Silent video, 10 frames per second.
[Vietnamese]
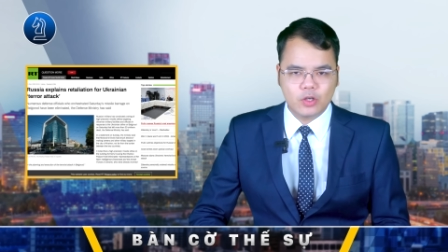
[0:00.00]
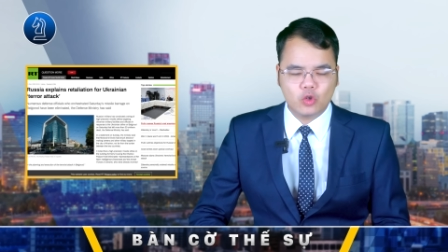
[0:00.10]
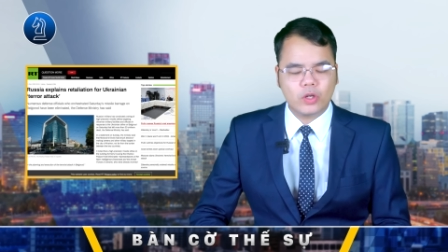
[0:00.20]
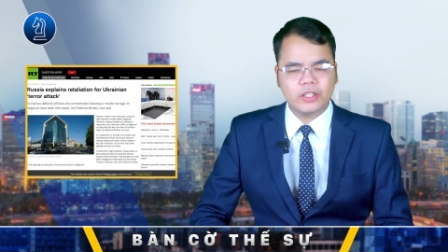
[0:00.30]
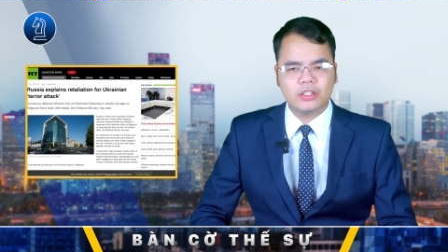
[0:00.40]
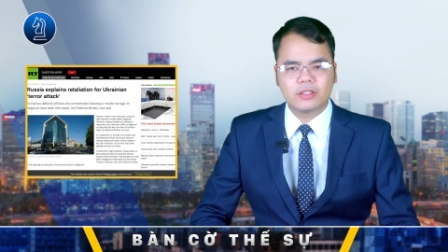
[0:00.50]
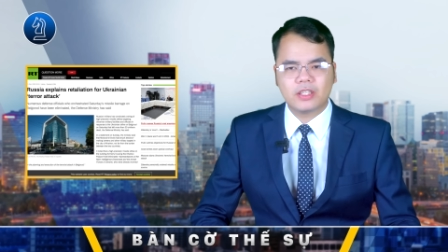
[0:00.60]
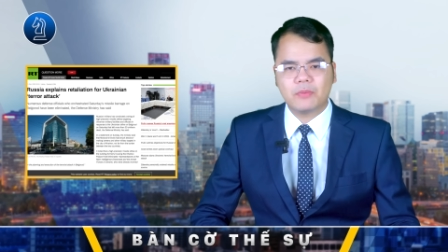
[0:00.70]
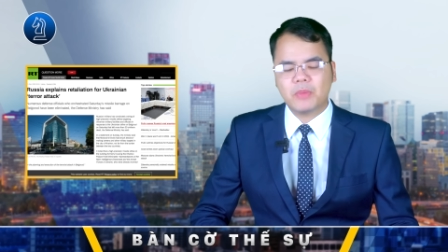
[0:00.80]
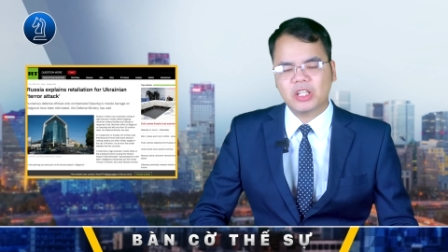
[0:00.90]
cú đánh trực
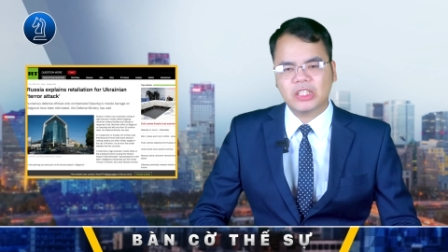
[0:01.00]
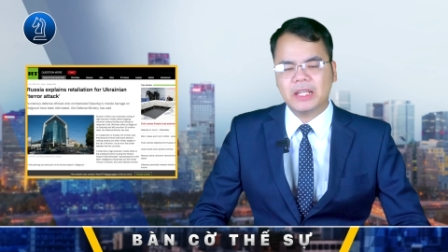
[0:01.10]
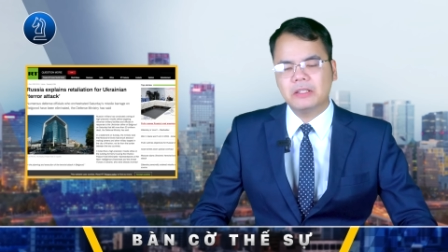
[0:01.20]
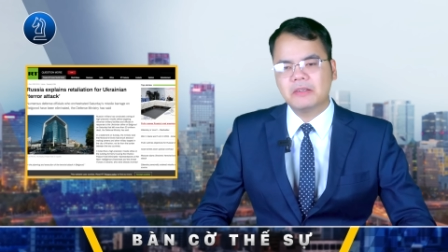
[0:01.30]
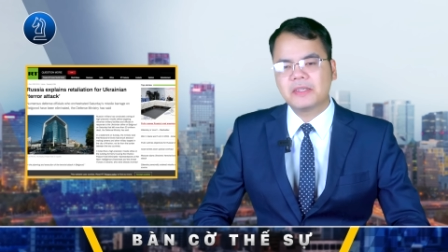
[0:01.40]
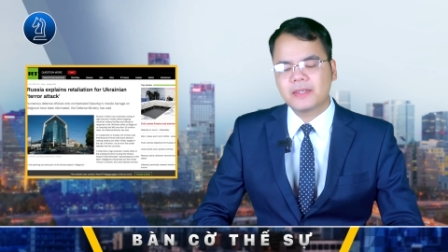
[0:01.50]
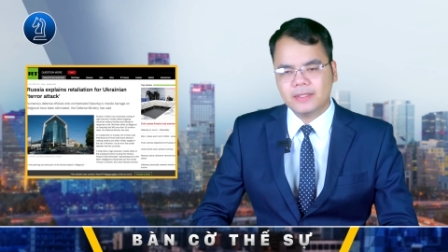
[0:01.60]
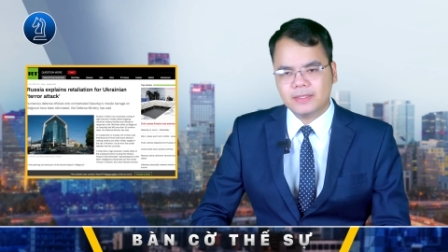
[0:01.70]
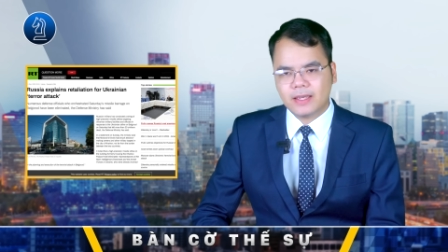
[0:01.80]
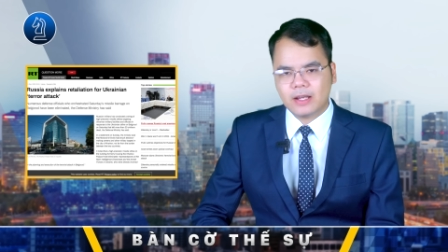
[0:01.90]
diện bằng tên lửa chính
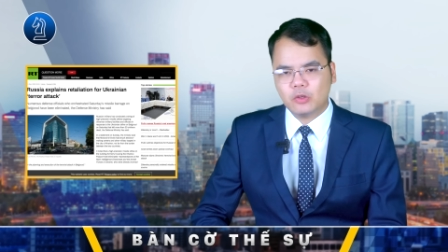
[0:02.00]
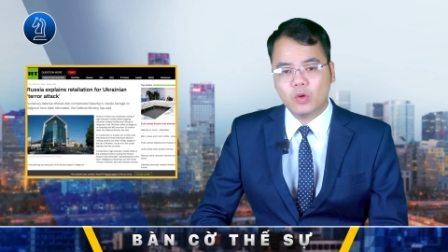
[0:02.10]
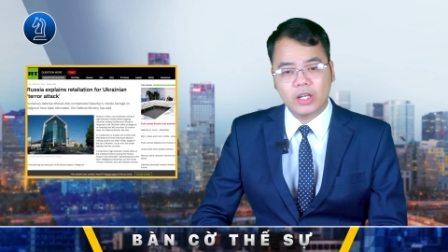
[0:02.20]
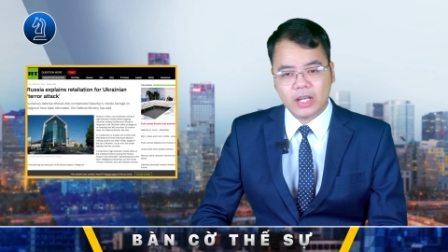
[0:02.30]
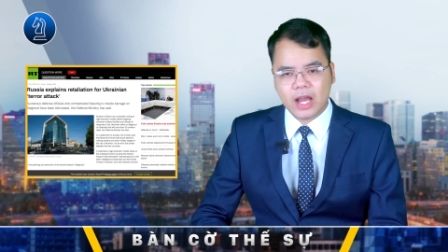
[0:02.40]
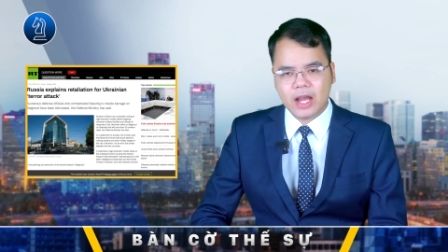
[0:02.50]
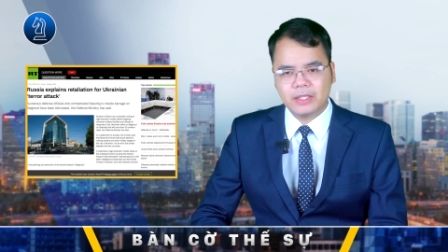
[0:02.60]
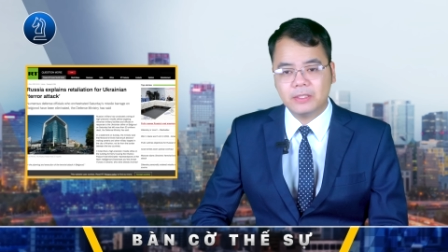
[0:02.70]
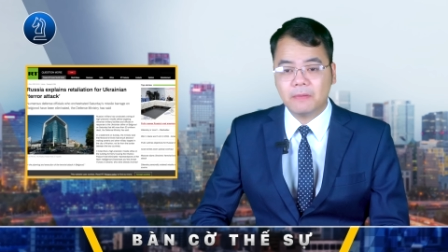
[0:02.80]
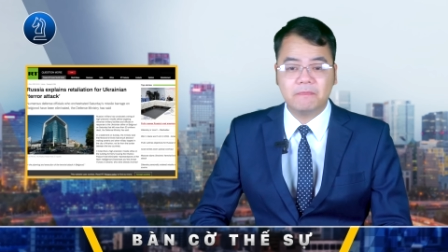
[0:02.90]
xác của Nga
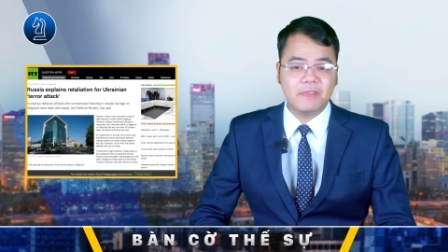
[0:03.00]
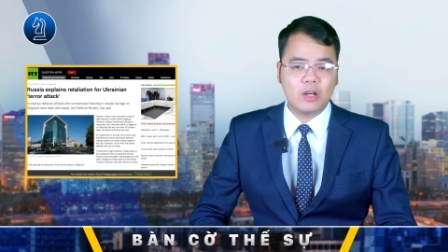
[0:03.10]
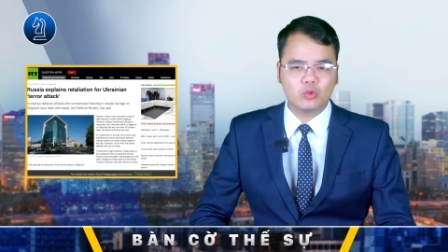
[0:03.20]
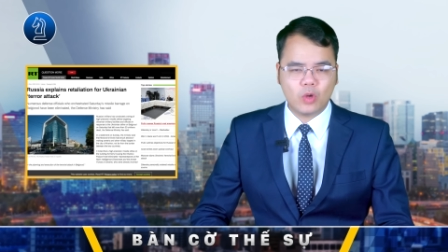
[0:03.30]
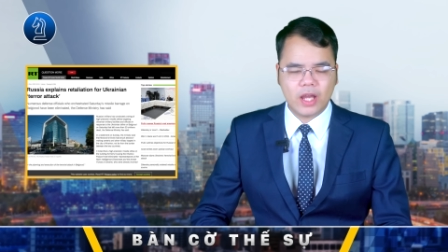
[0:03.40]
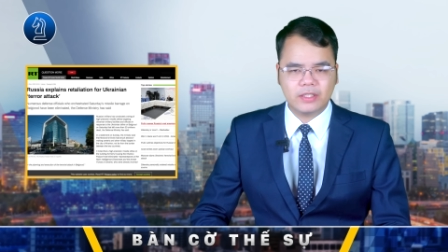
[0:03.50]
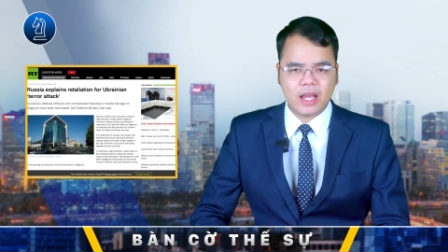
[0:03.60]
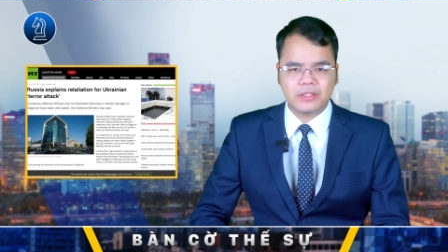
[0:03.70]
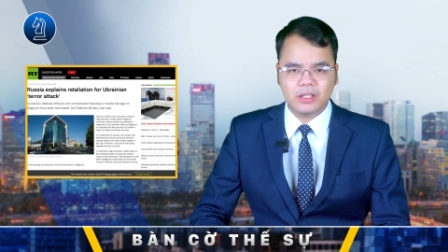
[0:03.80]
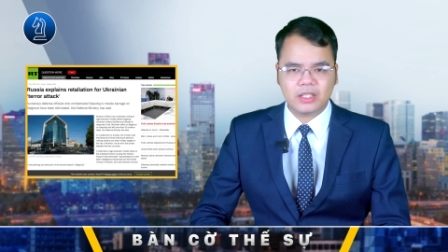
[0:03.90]
nhằm vào tòa
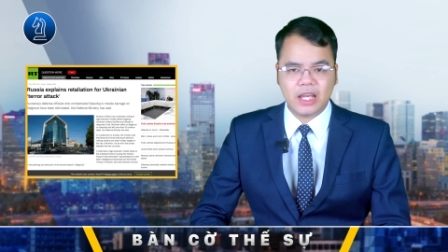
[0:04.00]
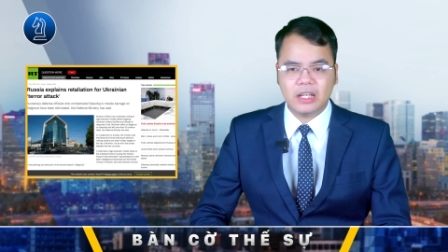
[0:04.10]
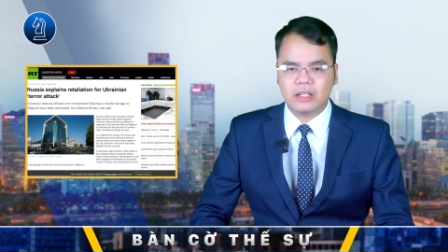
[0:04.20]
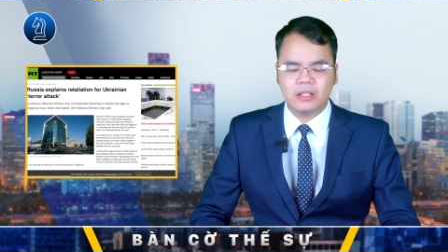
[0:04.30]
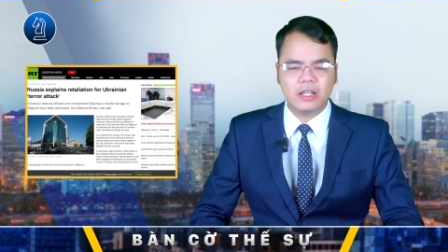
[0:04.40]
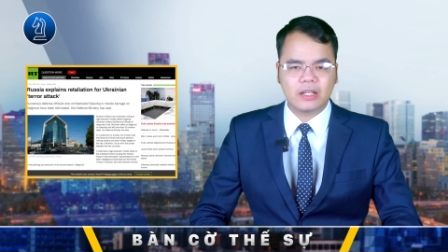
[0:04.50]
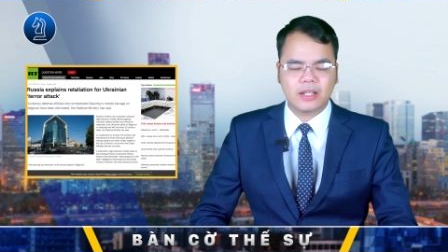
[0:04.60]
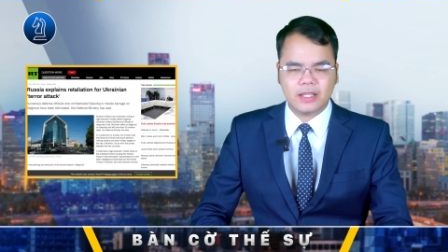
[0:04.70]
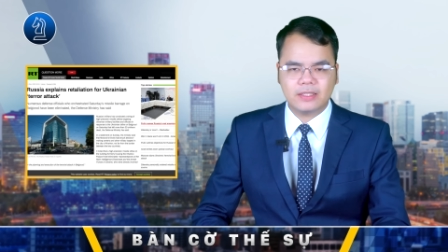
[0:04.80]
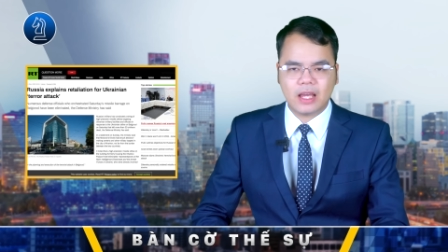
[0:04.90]
nhà trước đây là nơi đặt
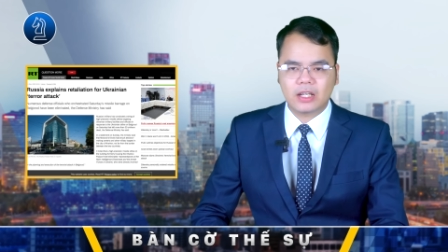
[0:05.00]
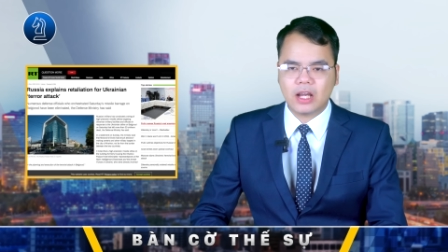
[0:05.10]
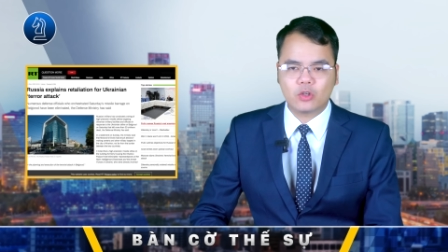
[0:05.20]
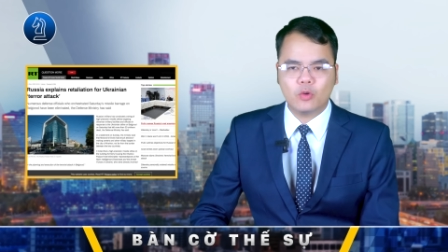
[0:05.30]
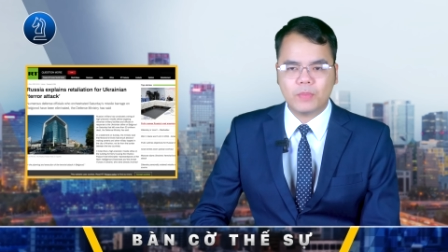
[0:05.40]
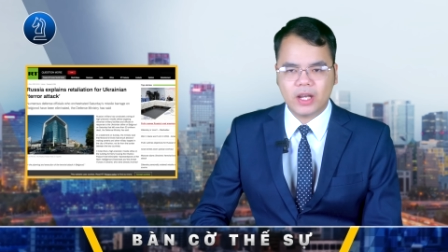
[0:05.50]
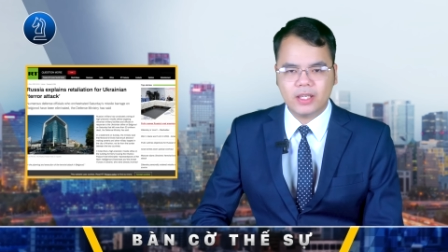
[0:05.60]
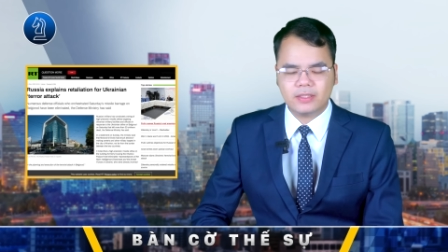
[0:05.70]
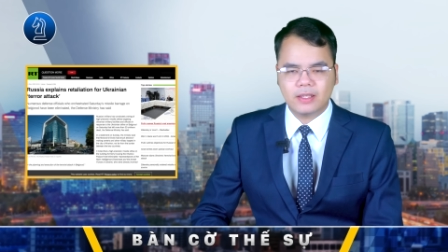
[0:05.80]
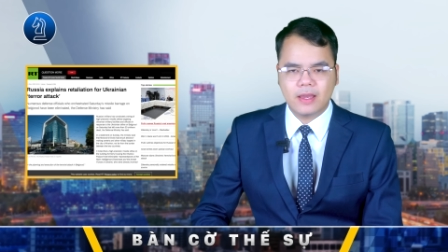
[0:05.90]
khách sạn Kharkov
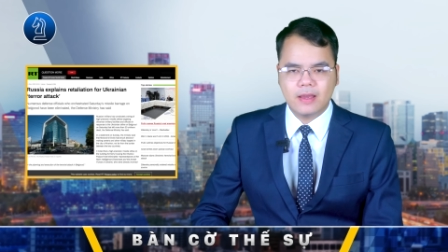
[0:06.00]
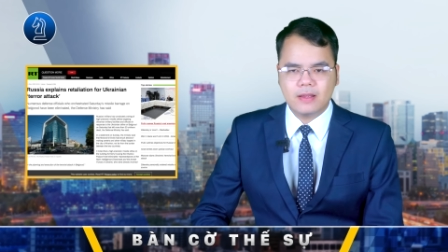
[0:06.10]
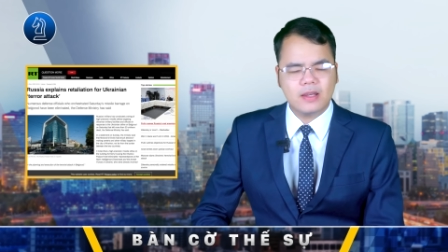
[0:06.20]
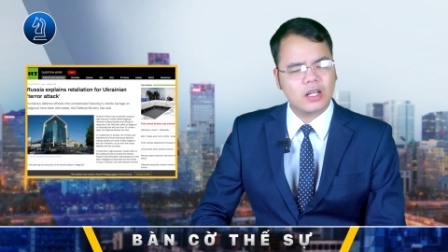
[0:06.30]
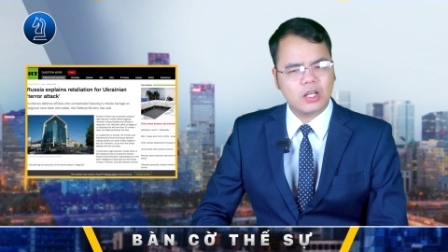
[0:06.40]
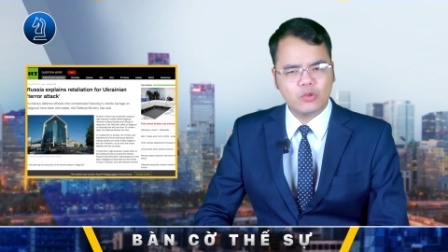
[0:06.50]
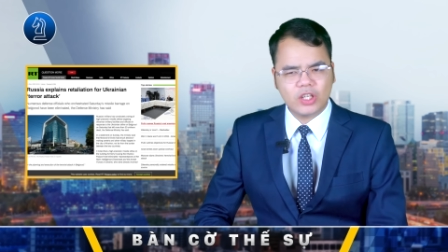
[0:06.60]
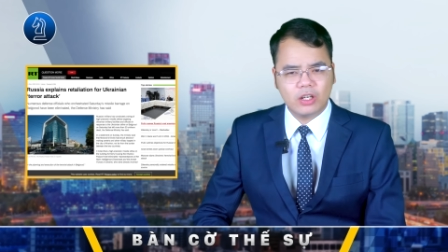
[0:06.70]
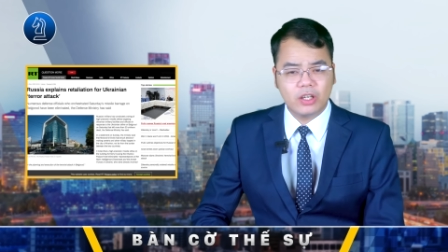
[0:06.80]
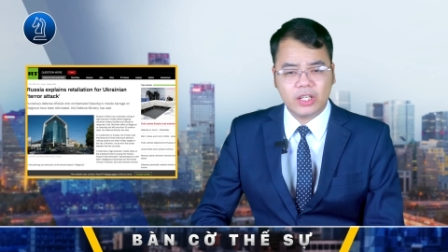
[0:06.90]
Palace là câu
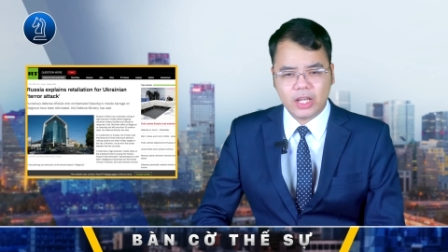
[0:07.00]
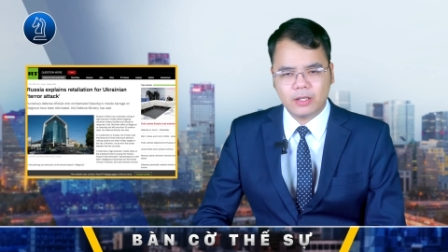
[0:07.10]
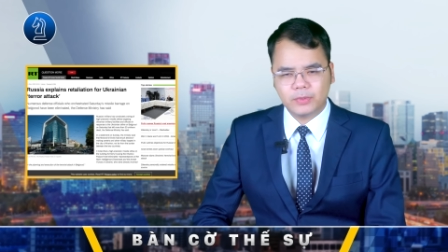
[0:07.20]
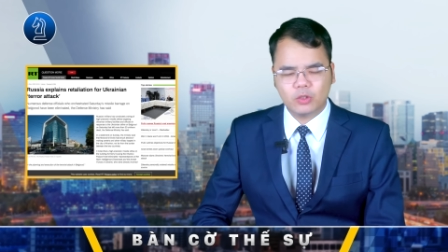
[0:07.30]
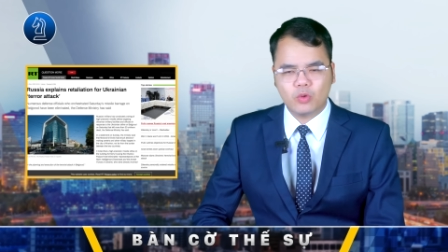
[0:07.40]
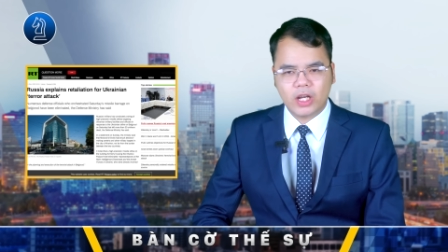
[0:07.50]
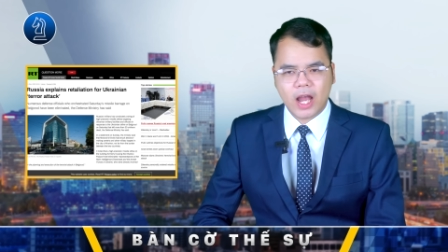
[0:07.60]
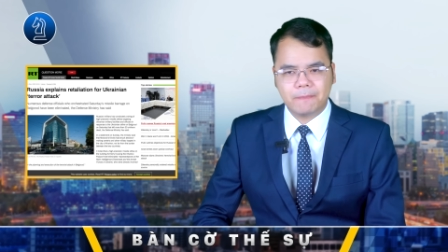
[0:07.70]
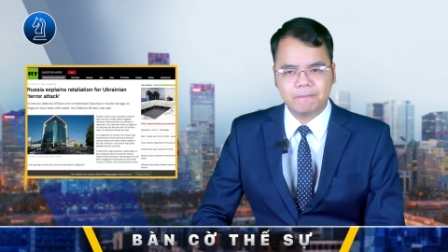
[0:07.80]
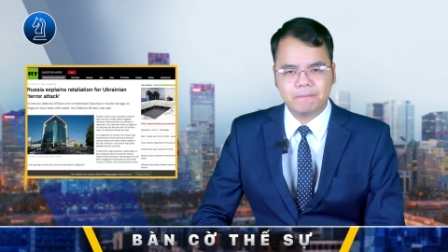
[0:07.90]
trả lời ngay lập tức của Nga.